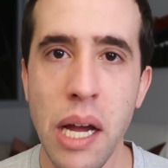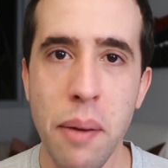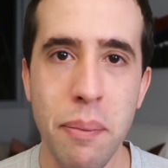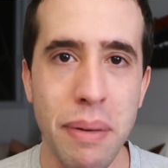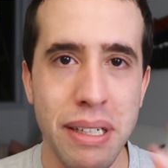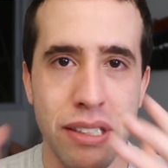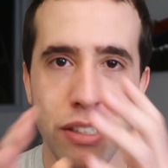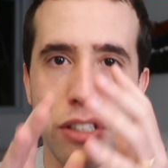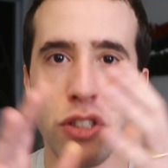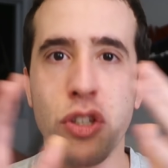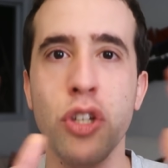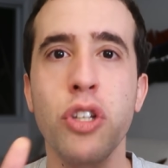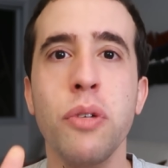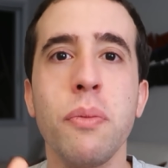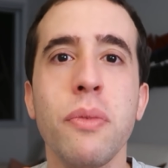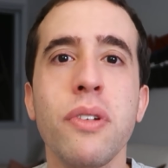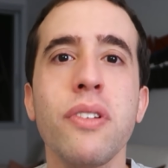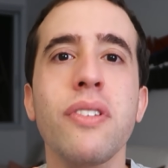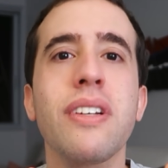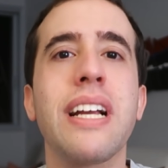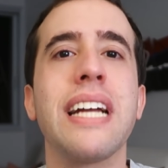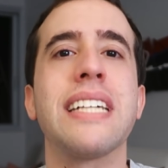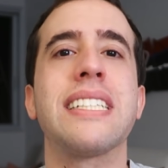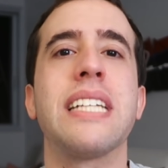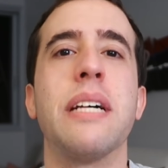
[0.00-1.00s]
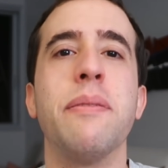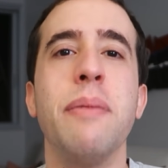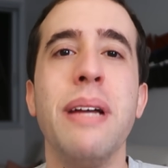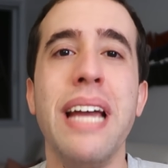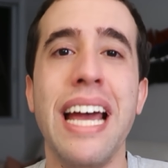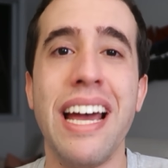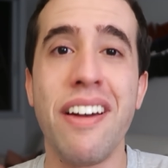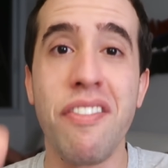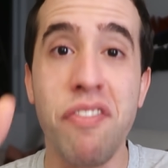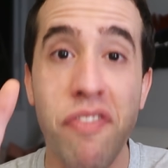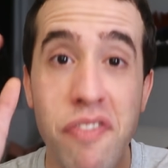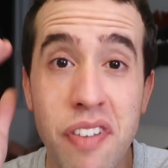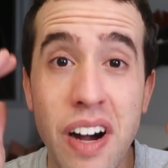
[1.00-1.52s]
Mas o que todo mundo quer saber
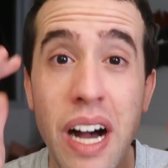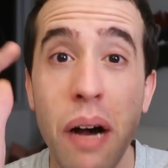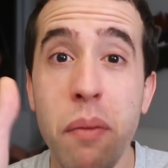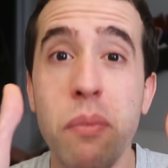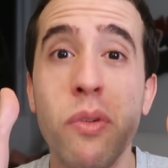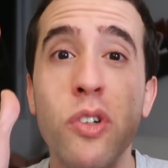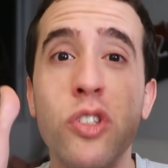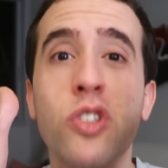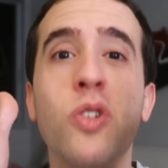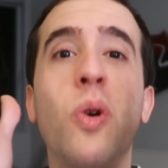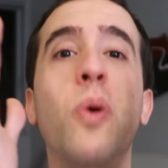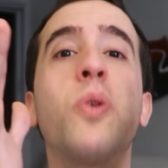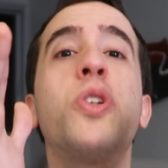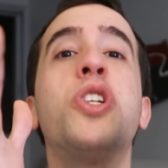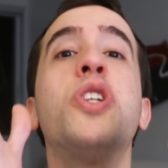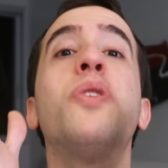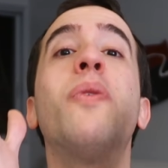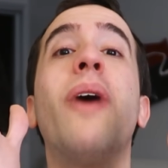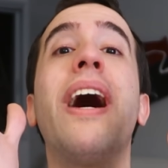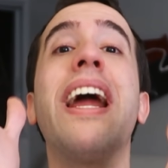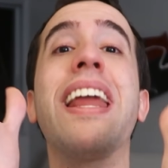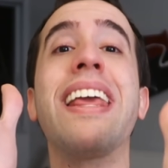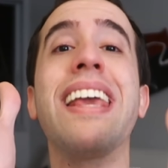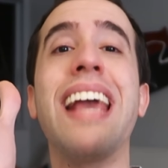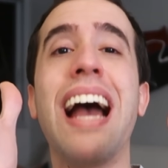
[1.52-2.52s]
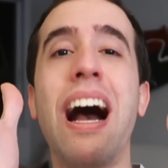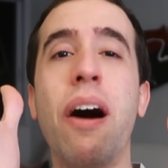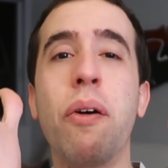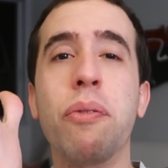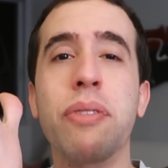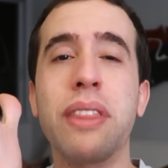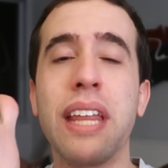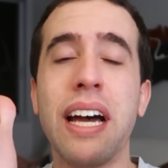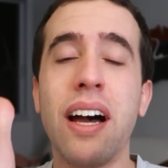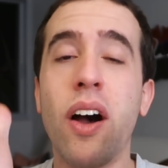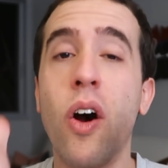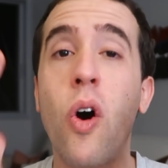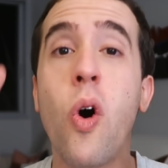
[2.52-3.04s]
é: vamos continuar em
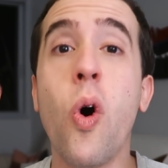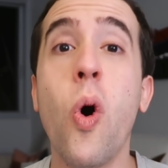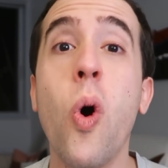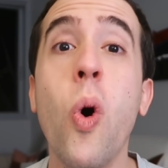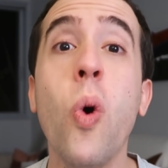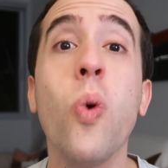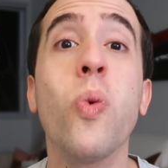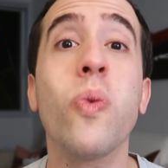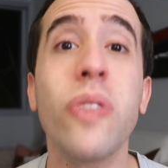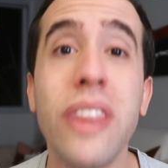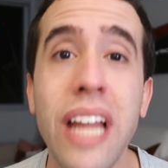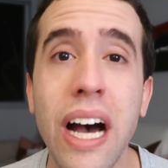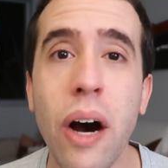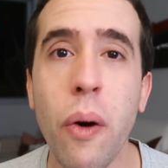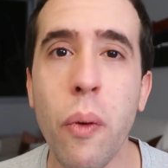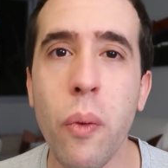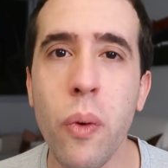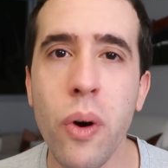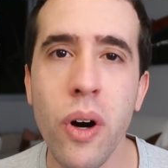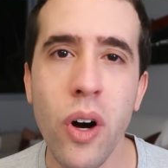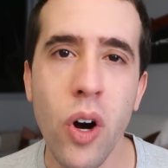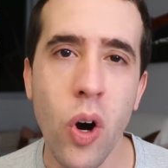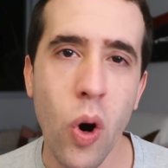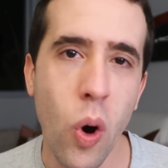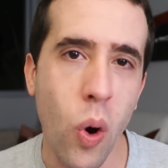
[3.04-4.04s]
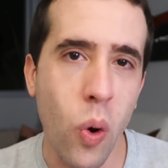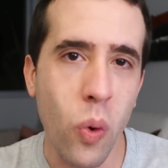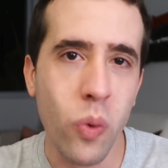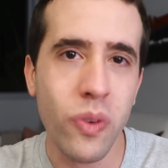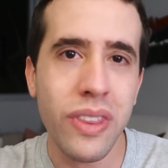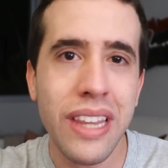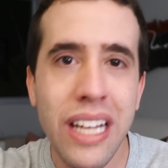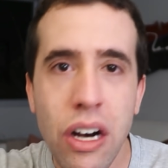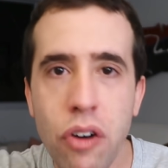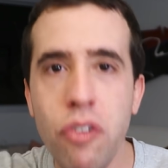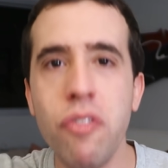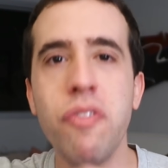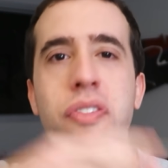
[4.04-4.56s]
alta ou não? Ou
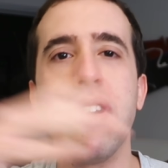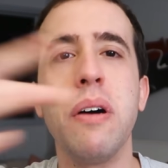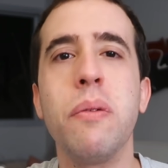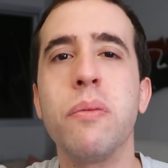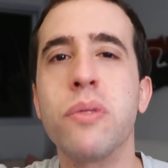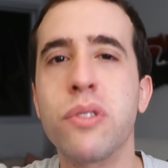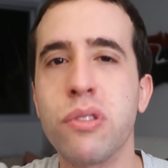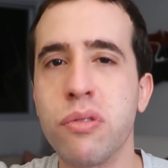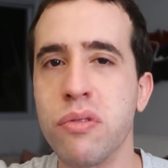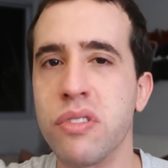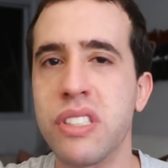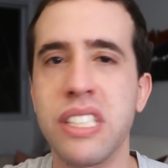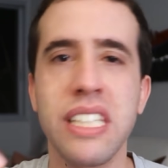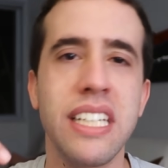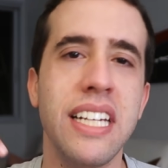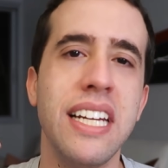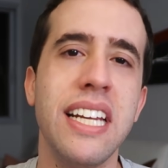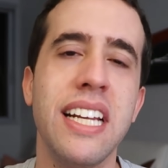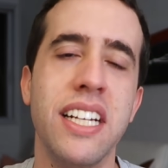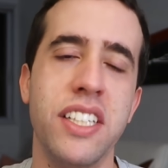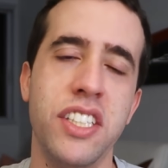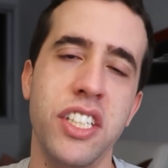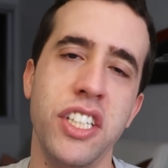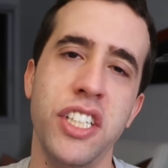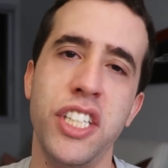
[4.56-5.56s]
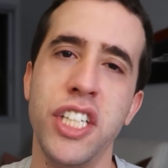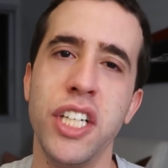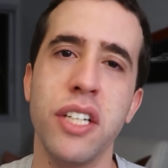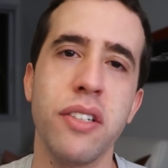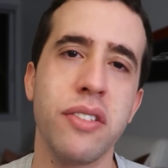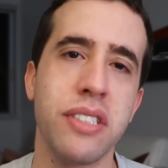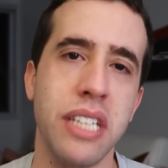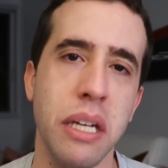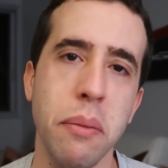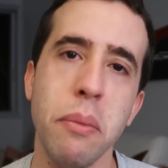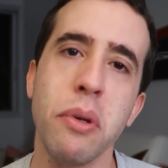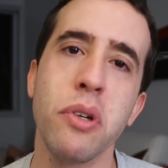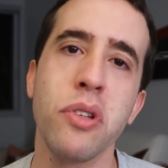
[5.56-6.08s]
não vamos conseguir atingir
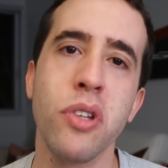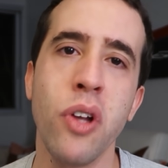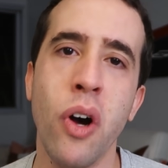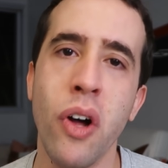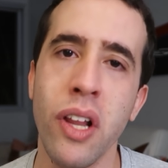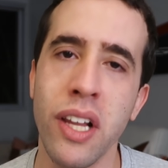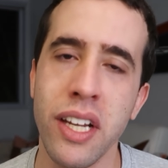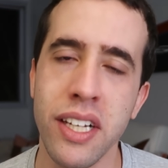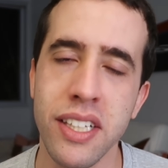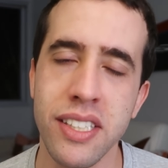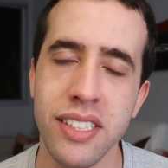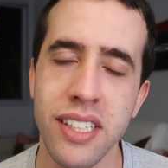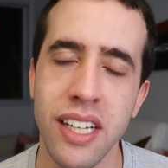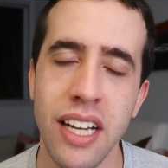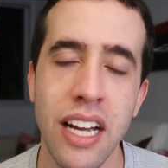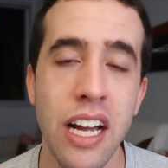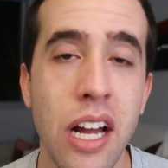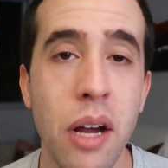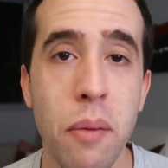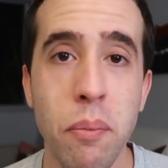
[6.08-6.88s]
os 100 mil dólares?